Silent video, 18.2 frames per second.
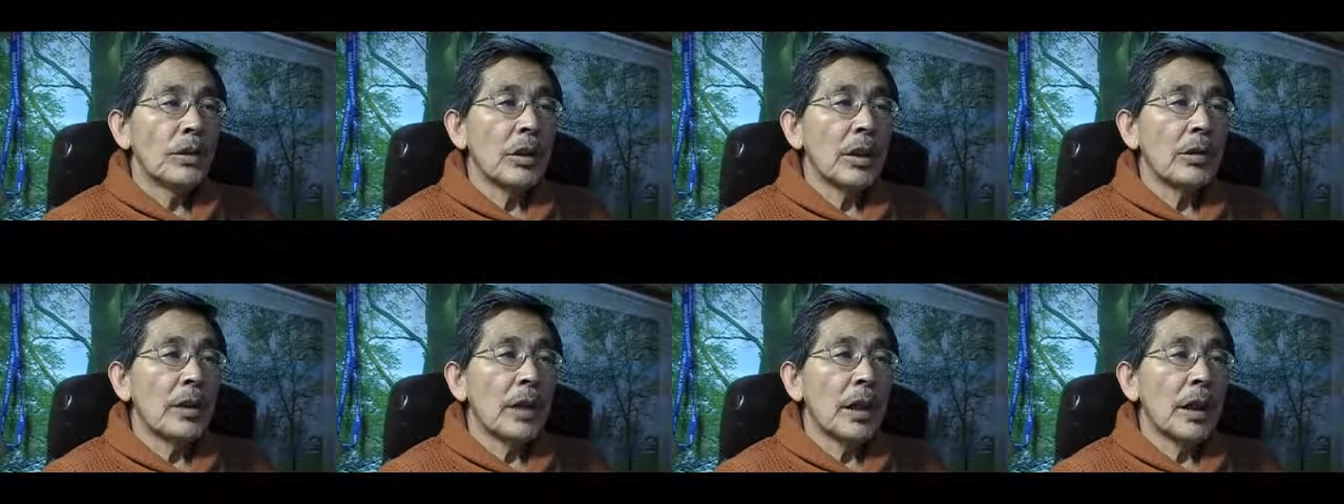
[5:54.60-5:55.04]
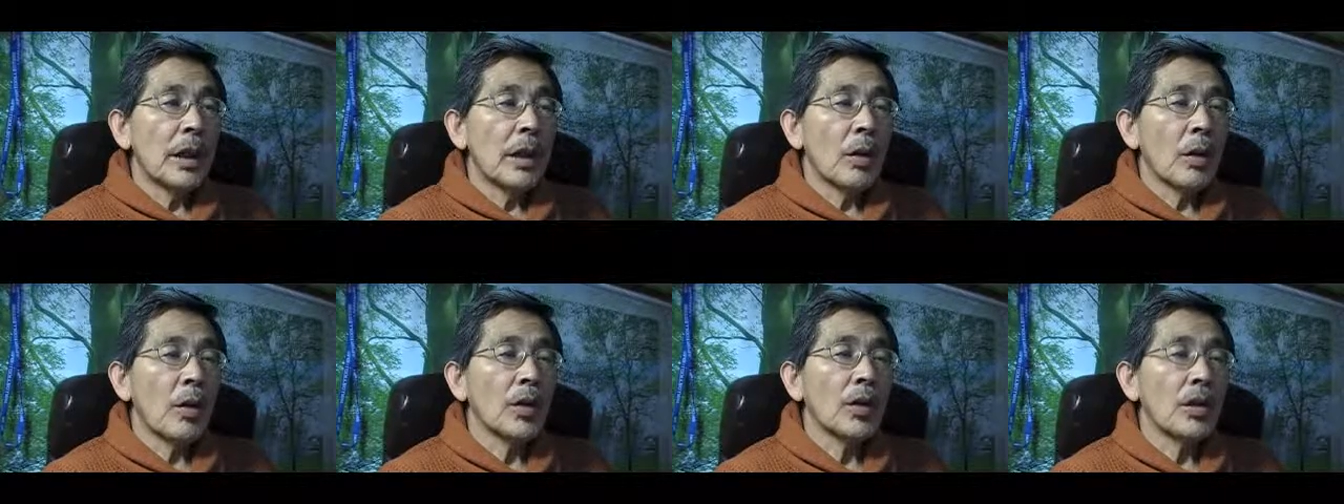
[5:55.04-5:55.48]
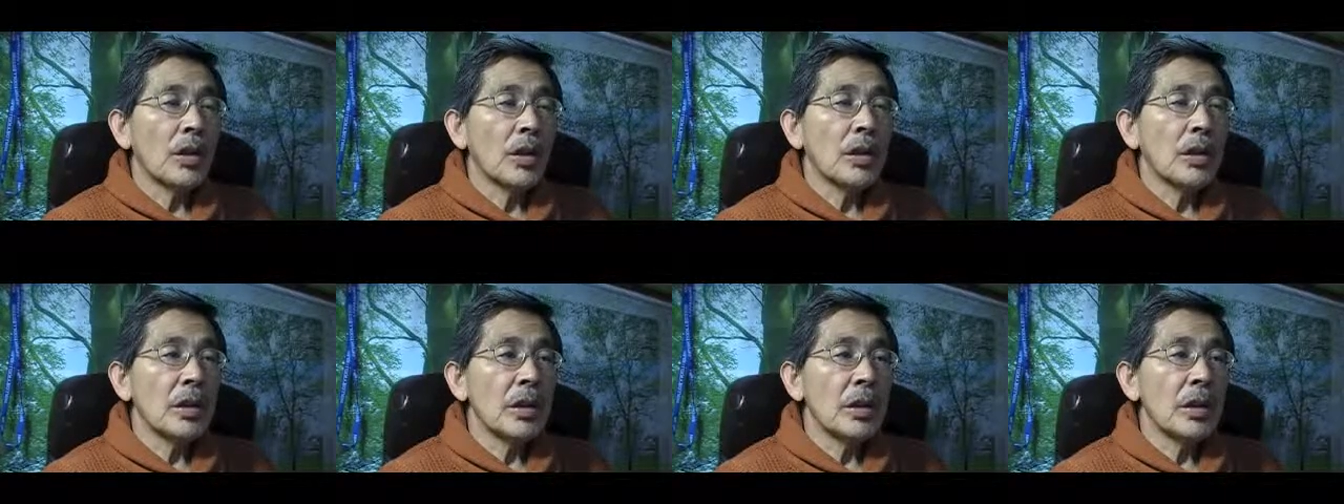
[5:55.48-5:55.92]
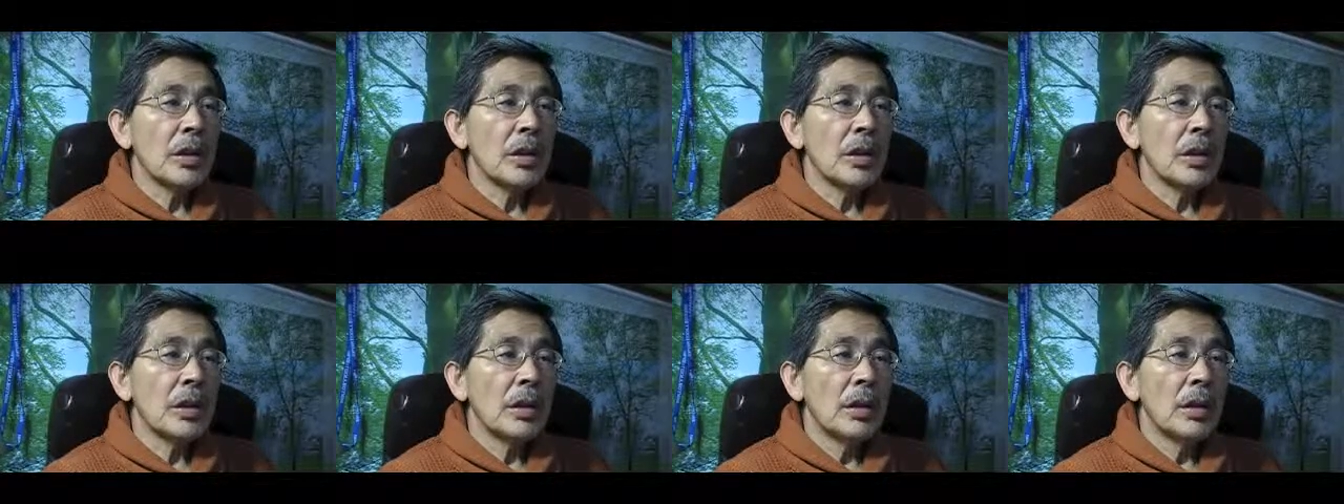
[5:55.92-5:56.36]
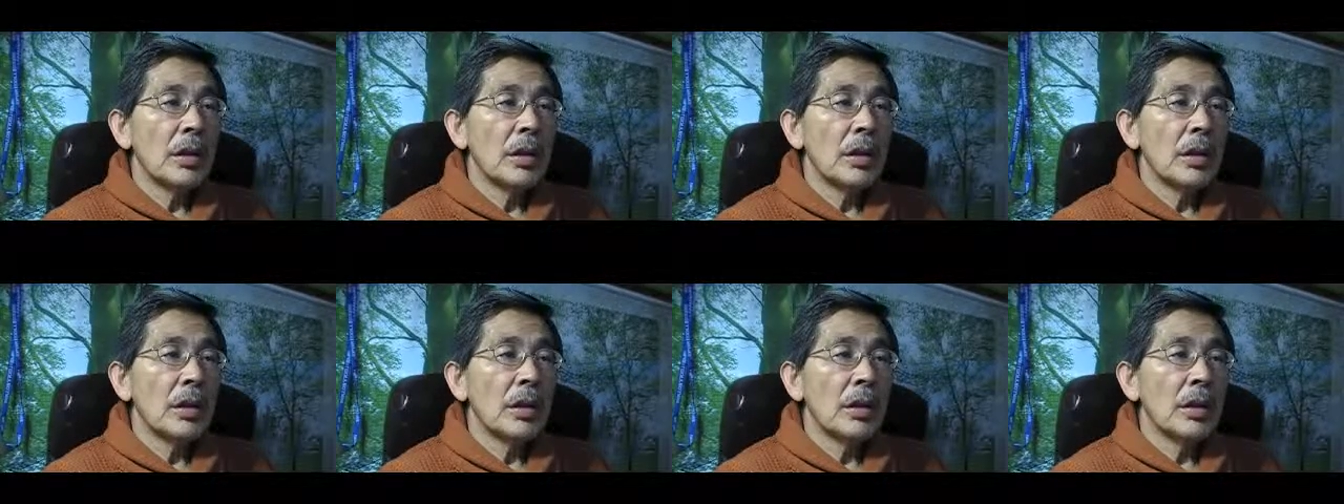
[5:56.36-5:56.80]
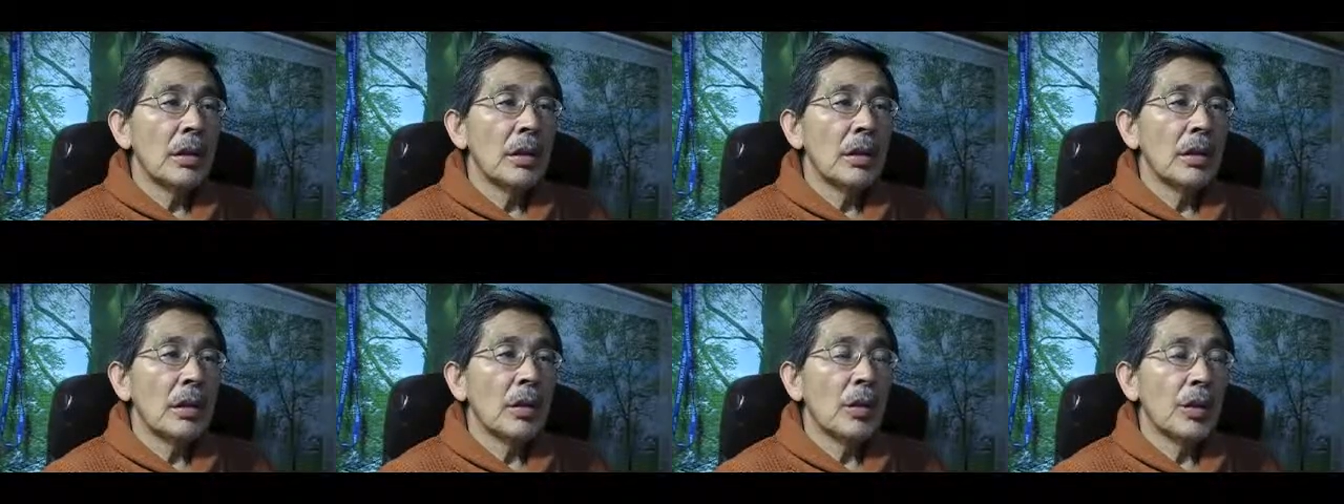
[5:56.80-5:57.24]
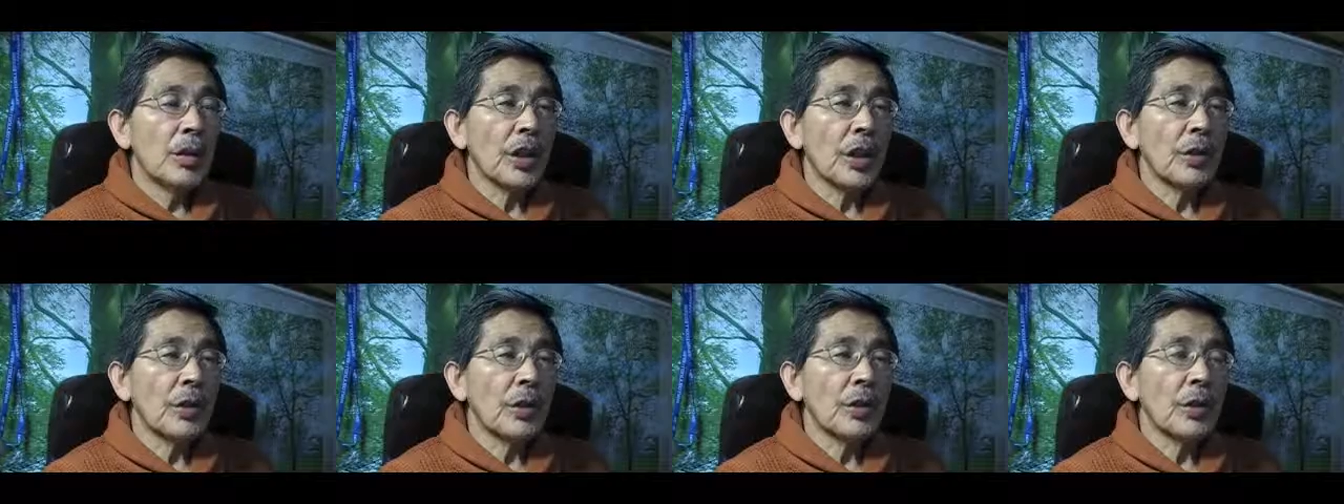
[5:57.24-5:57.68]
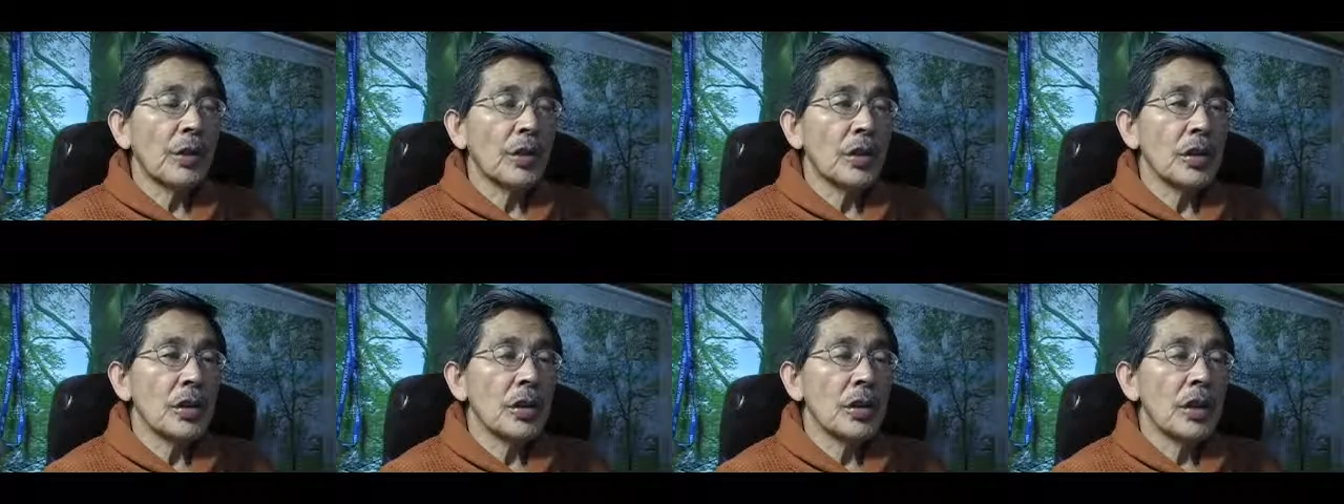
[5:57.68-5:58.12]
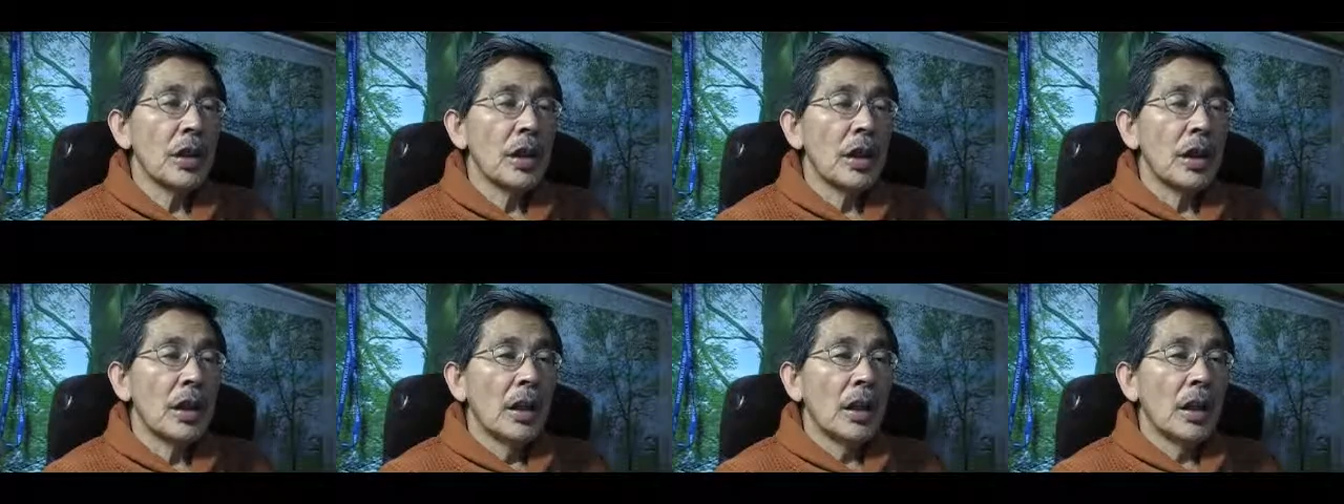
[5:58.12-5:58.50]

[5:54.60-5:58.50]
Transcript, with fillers: 例えば、更新期で固着を起こし、